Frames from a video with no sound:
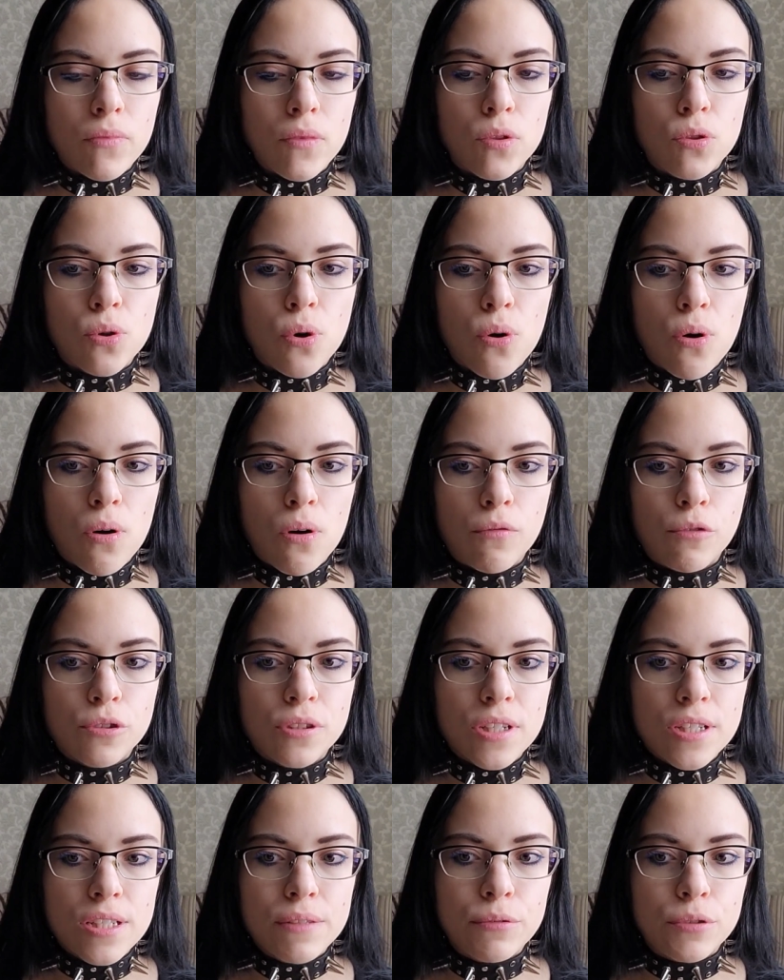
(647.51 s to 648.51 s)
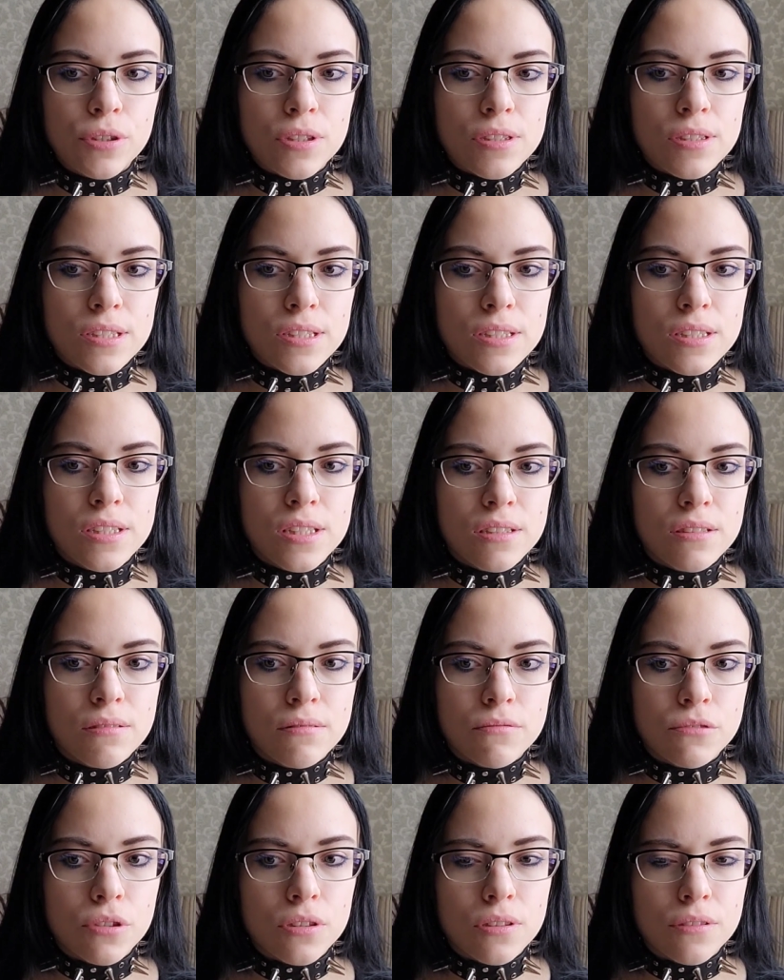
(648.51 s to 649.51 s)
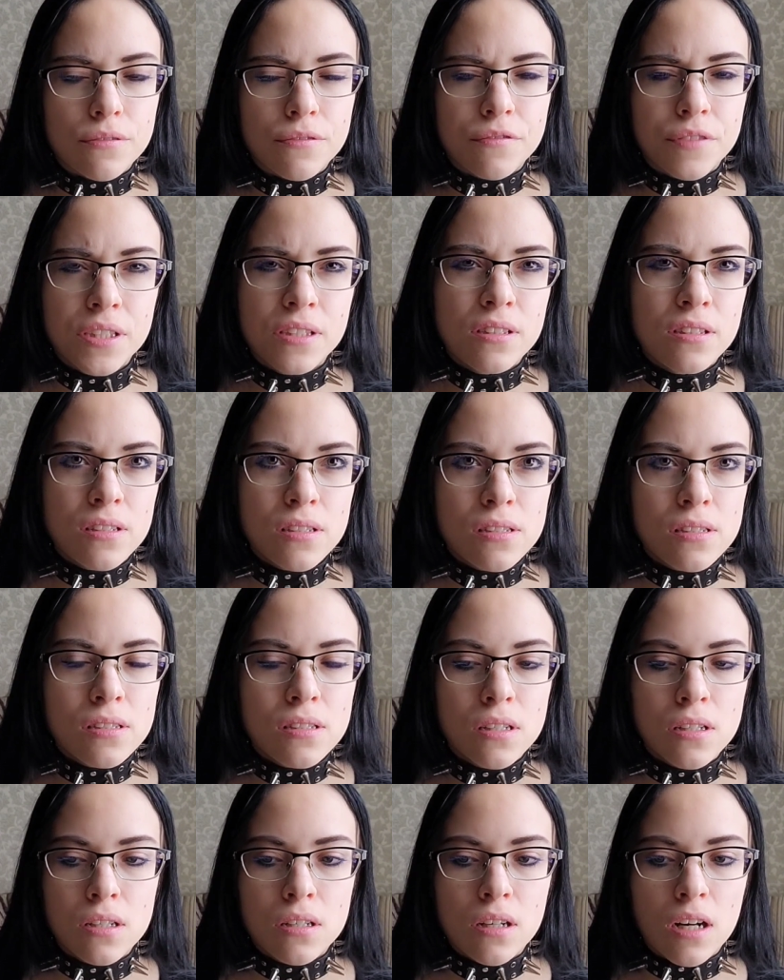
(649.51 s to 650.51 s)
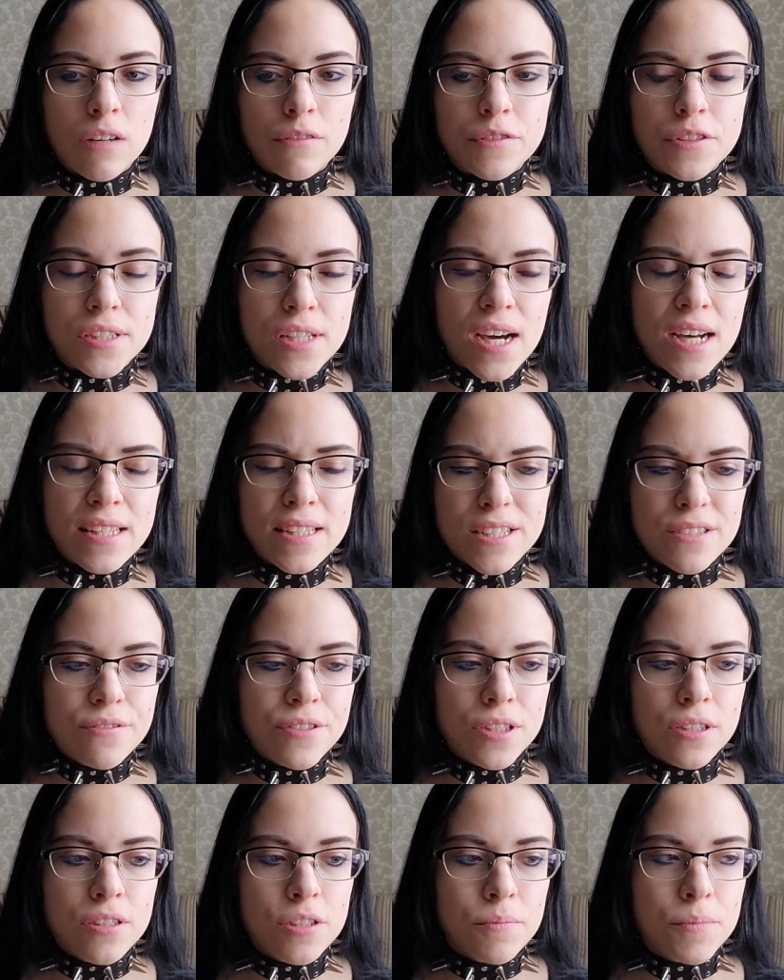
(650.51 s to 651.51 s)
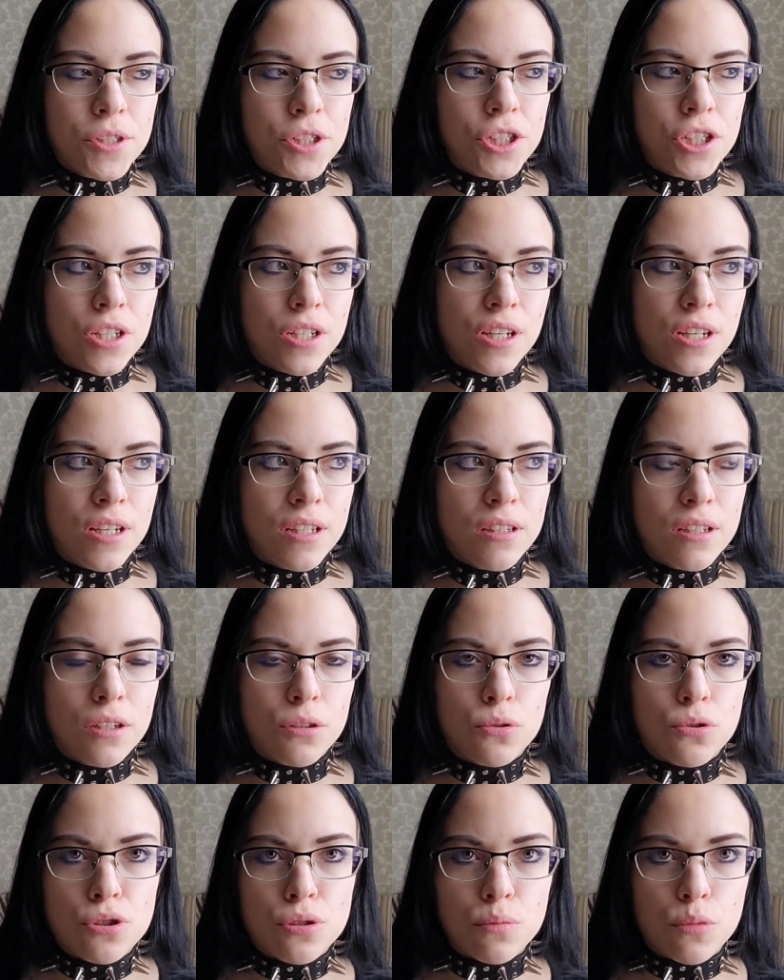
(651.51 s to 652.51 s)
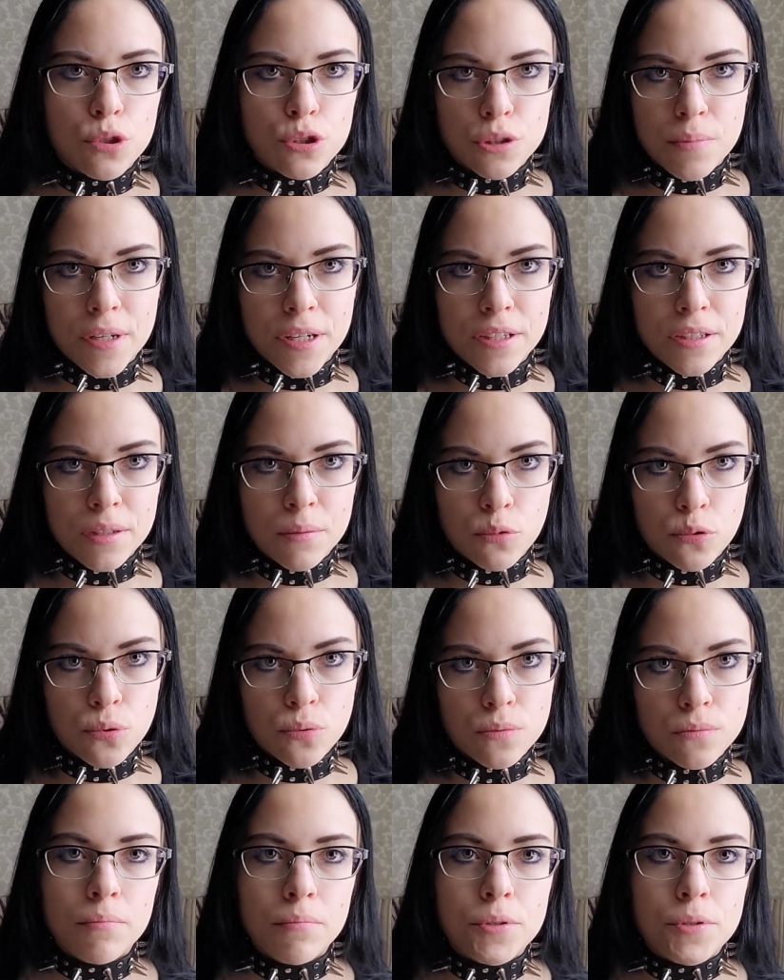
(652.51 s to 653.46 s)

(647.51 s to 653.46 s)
Но вот эти вот ассорти, вот это фитнес, овсяное фитнес-печенье, это я точно больше брать не буду.